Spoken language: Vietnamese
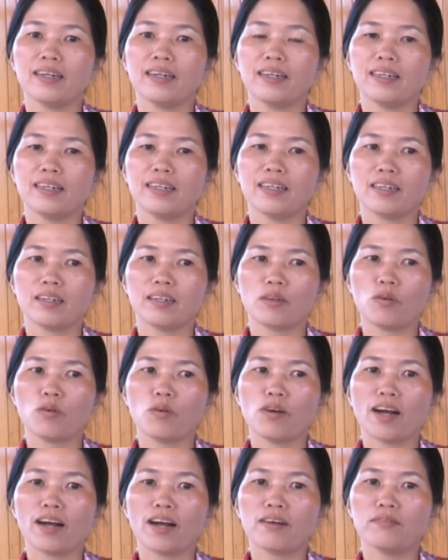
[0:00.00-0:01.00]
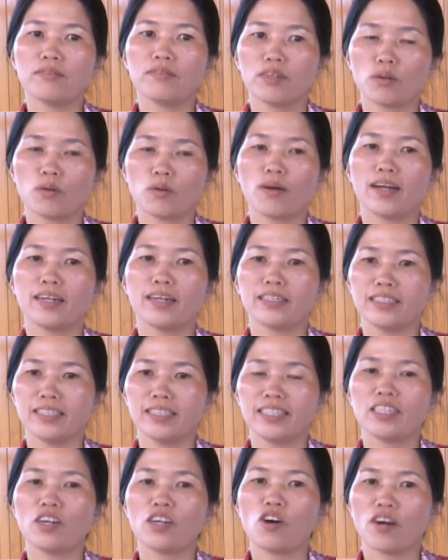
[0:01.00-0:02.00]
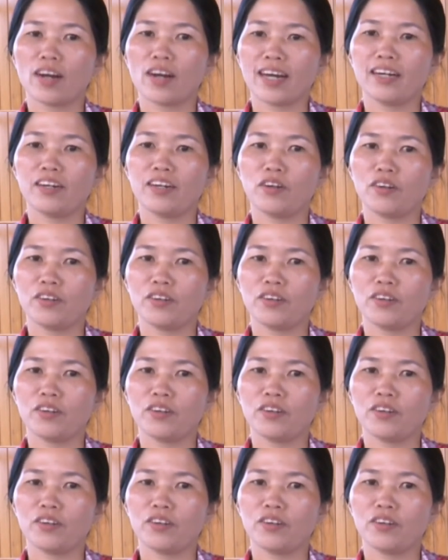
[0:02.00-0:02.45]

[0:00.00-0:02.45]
à, cố gắng vượt qua được những cái khó khăn đó